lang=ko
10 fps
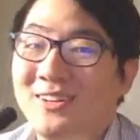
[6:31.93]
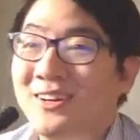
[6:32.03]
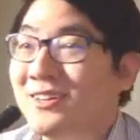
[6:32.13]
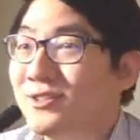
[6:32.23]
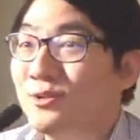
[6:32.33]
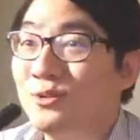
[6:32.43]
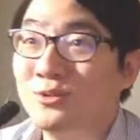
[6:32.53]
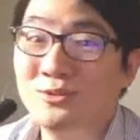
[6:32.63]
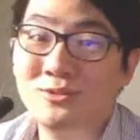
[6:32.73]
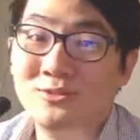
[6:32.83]

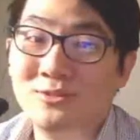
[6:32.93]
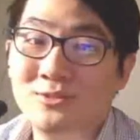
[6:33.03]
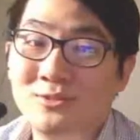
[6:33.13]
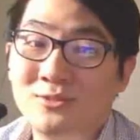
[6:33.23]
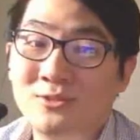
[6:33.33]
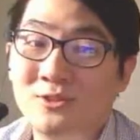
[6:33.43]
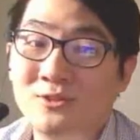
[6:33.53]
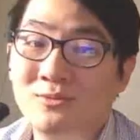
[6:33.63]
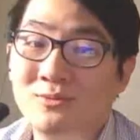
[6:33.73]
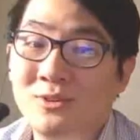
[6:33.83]
그래가지고
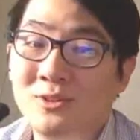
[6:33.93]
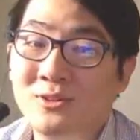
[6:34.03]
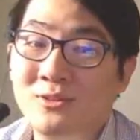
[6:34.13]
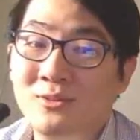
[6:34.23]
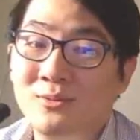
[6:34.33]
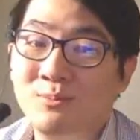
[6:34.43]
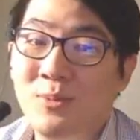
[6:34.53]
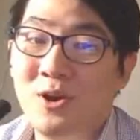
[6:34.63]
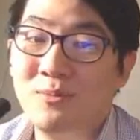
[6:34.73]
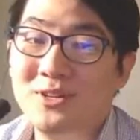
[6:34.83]
저는 그
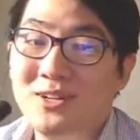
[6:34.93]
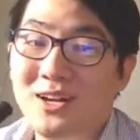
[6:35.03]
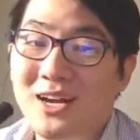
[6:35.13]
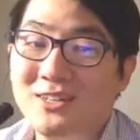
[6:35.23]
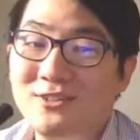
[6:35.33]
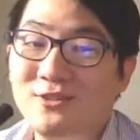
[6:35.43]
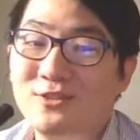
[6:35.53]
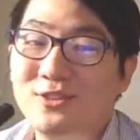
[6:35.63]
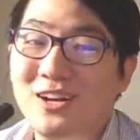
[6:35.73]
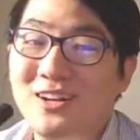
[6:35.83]
펌을 할
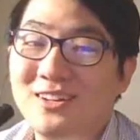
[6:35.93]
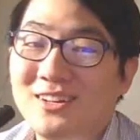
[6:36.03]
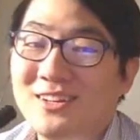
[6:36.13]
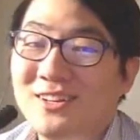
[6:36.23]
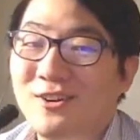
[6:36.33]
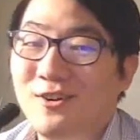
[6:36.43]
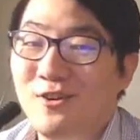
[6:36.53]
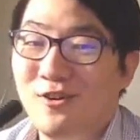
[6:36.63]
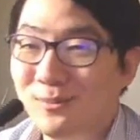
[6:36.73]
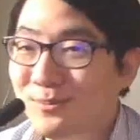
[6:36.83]
수가
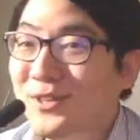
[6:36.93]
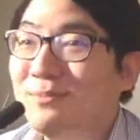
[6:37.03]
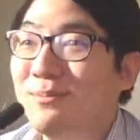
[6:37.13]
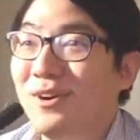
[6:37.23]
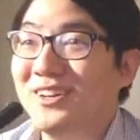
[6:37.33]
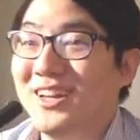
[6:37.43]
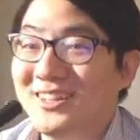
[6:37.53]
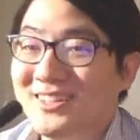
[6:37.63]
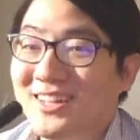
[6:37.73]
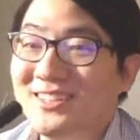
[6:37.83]
없는
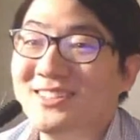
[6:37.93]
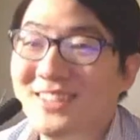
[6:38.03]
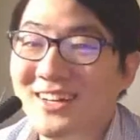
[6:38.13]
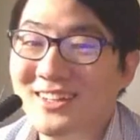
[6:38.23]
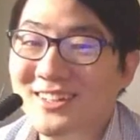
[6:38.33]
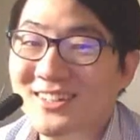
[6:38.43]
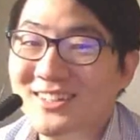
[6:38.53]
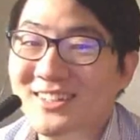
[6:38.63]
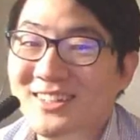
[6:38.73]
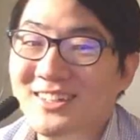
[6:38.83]
머리야 사실상.
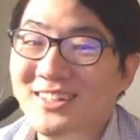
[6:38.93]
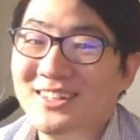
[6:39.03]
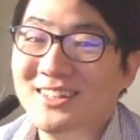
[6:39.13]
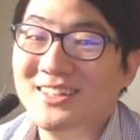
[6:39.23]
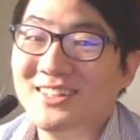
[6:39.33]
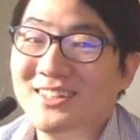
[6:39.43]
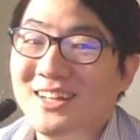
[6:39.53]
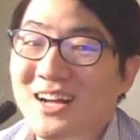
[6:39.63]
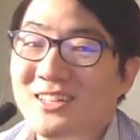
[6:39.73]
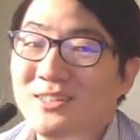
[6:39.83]

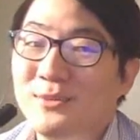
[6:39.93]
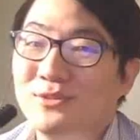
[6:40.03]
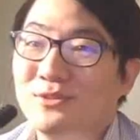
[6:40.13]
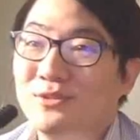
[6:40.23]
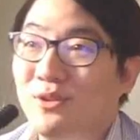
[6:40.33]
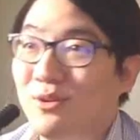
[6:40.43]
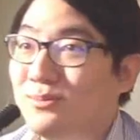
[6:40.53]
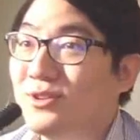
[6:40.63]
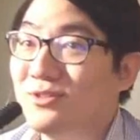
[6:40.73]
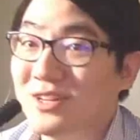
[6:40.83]
아니면
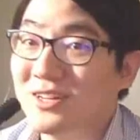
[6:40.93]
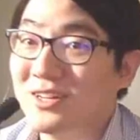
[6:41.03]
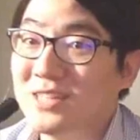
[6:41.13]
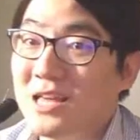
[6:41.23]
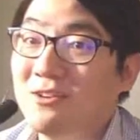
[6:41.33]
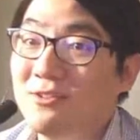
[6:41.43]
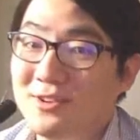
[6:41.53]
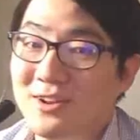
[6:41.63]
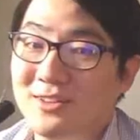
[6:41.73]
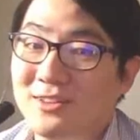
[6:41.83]
엄청나게 센
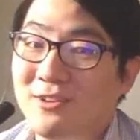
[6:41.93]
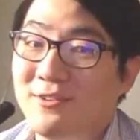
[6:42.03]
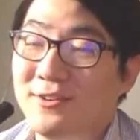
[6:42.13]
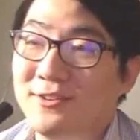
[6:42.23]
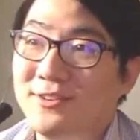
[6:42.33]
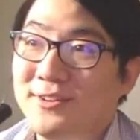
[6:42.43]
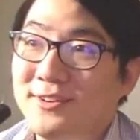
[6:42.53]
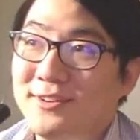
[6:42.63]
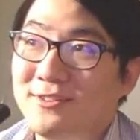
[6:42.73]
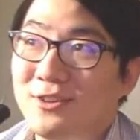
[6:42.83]
거를 해야 돼요.
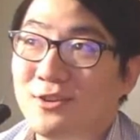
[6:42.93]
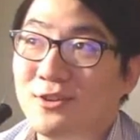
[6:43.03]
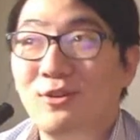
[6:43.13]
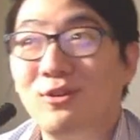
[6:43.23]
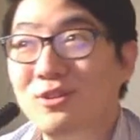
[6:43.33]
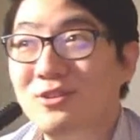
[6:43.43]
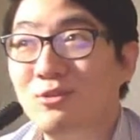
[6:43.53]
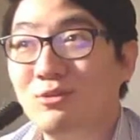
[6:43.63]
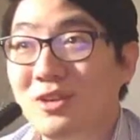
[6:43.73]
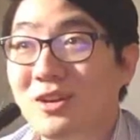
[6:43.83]
근데
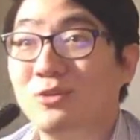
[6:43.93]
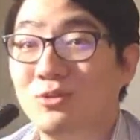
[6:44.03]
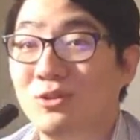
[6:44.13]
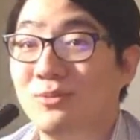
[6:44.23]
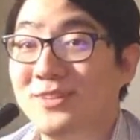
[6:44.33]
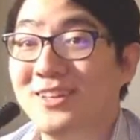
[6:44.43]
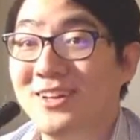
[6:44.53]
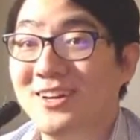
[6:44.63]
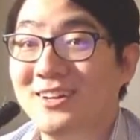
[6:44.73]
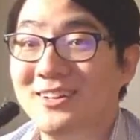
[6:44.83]
그러기에는 또 제가 돈이
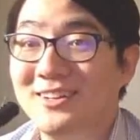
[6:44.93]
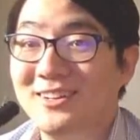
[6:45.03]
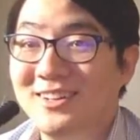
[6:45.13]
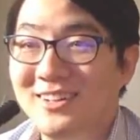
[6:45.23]
없잖아.